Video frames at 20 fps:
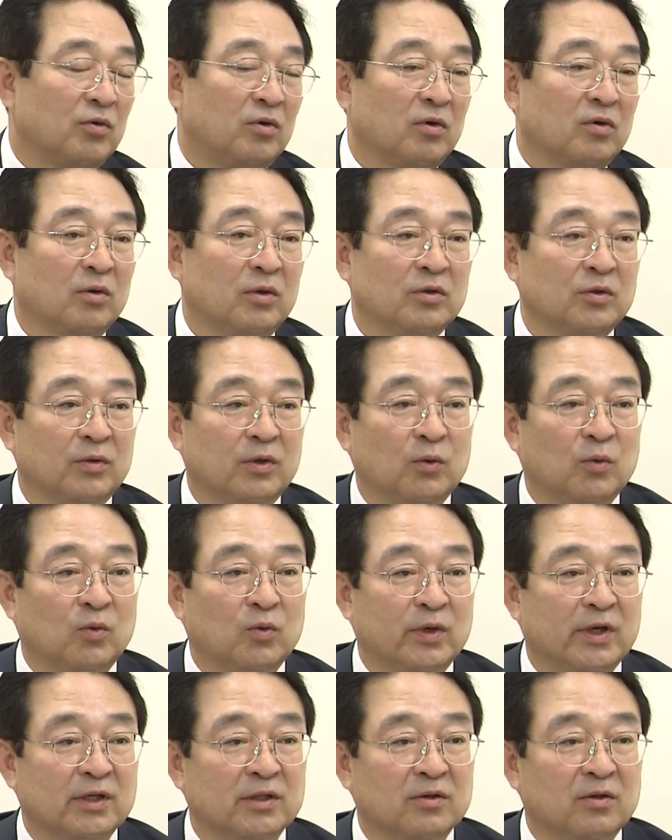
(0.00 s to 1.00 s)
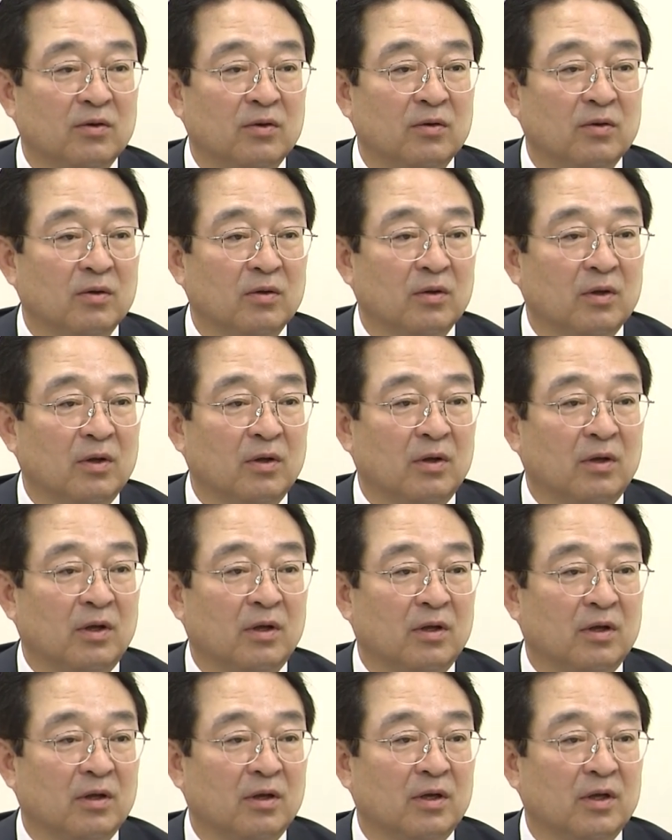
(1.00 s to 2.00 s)
균형 건설을 요구해서
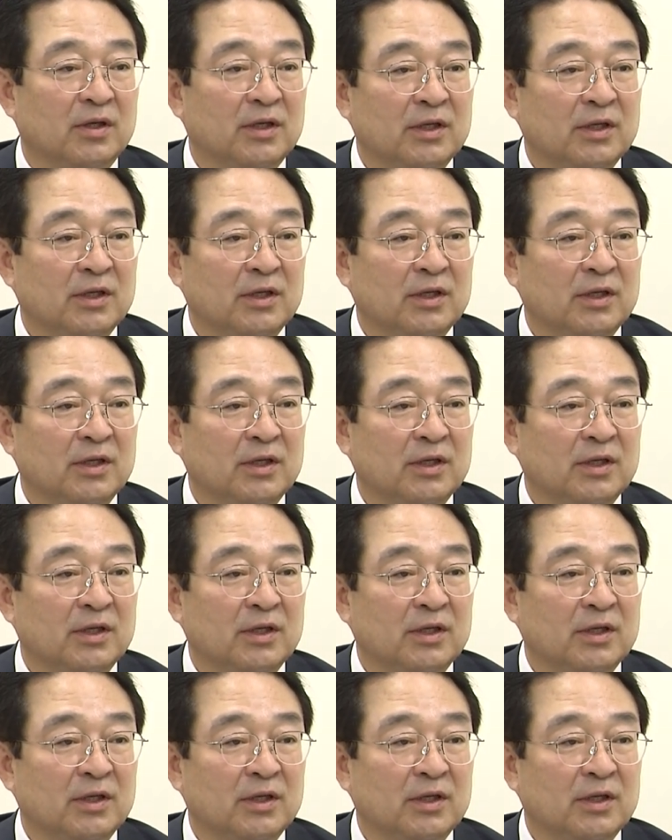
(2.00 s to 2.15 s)
어,